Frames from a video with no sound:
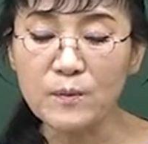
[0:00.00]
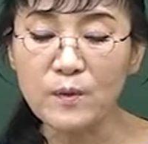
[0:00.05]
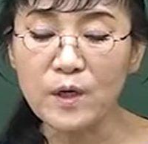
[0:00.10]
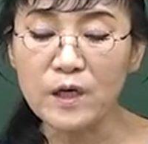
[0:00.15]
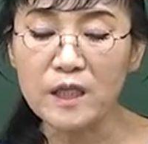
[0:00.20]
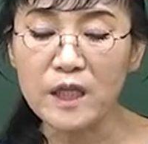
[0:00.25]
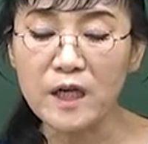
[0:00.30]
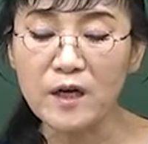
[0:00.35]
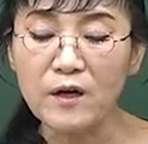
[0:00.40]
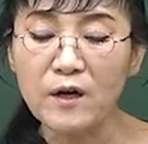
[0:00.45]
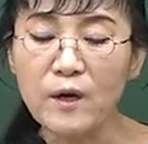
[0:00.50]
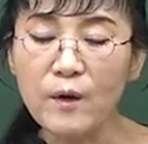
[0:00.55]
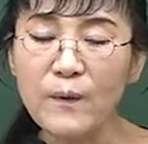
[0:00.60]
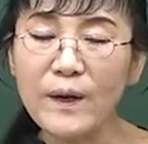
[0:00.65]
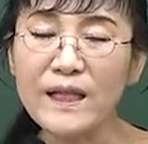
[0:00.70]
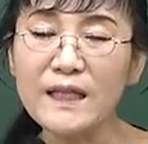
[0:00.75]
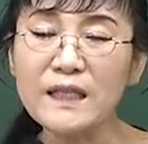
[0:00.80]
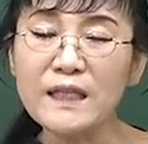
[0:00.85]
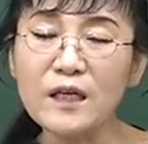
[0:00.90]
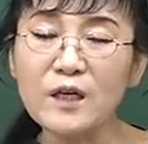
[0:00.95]
뭐가 돼요?
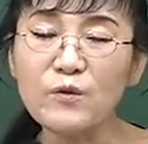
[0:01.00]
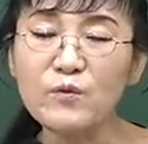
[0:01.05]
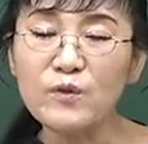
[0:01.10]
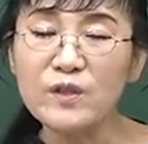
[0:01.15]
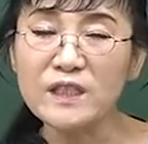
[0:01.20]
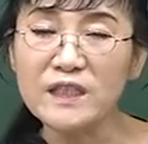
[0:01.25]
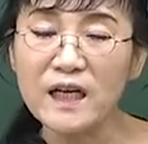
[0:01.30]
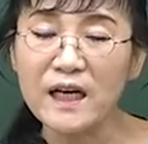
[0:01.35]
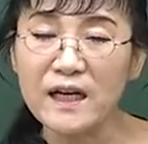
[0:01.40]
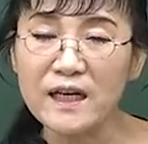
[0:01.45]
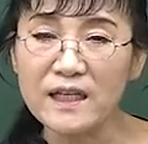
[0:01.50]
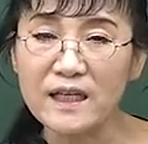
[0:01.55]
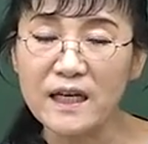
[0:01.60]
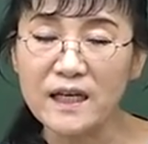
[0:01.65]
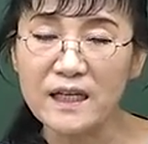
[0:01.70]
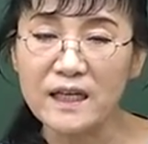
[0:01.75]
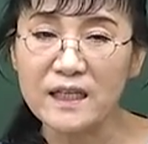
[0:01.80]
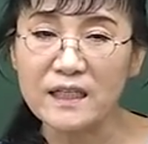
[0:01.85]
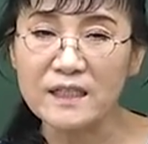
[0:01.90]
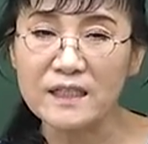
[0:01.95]

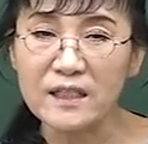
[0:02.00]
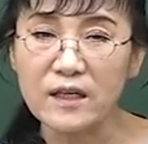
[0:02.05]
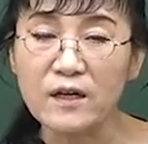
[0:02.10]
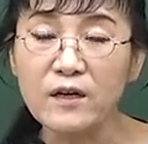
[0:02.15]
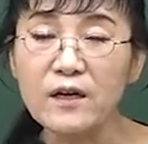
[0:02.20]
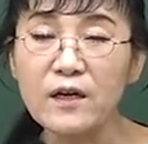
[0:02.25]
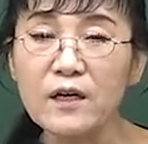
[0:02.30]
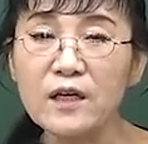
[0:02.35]
환경위생학이라는 게 있지요.